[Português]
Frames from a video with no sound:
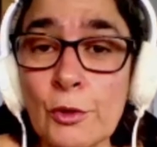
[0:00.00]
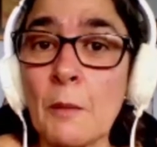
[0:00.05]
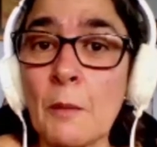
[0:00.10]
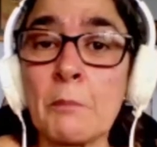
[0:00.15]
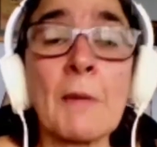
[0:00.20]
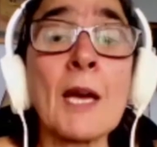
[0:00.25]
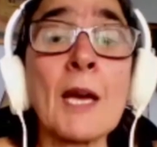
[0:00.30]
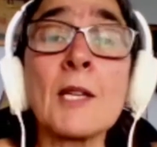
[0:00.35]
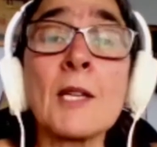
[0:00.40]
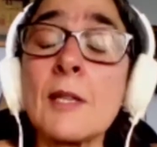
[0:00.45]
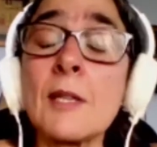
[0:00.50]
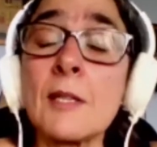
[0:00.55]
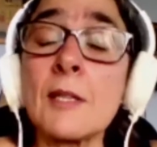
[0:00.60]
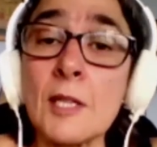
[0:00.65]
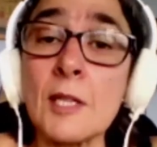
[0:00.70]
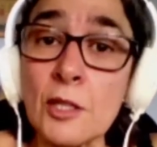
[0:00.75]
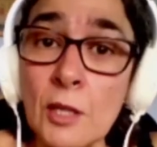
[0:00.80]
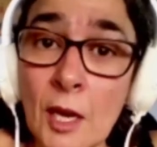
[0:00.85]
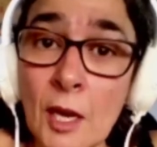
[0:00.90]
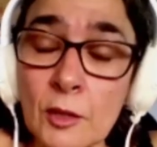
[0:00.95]
mais
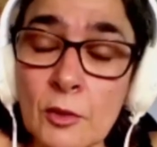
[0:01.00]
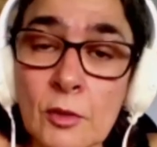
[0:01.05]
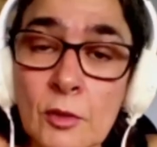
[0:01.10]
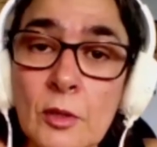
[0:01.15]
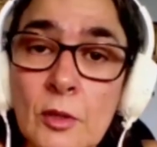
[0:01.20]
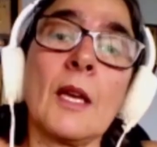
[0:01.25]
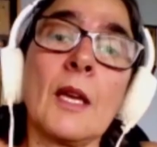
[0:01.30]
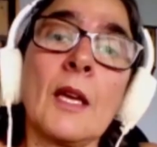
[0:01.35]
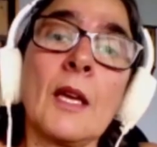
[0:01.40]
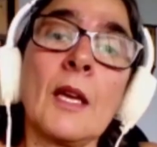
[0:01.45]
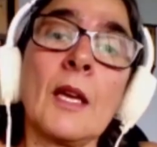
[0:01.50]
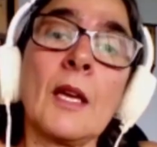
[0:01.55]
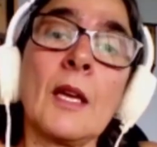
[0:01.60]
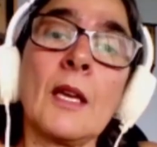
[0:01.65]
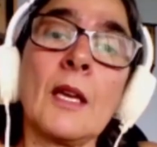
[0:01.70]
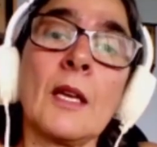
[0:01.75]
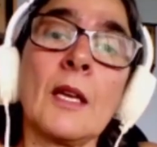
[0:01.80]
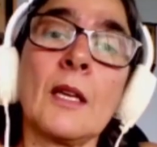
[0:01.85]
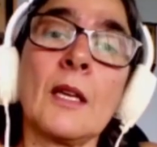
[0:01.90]
desejados, é,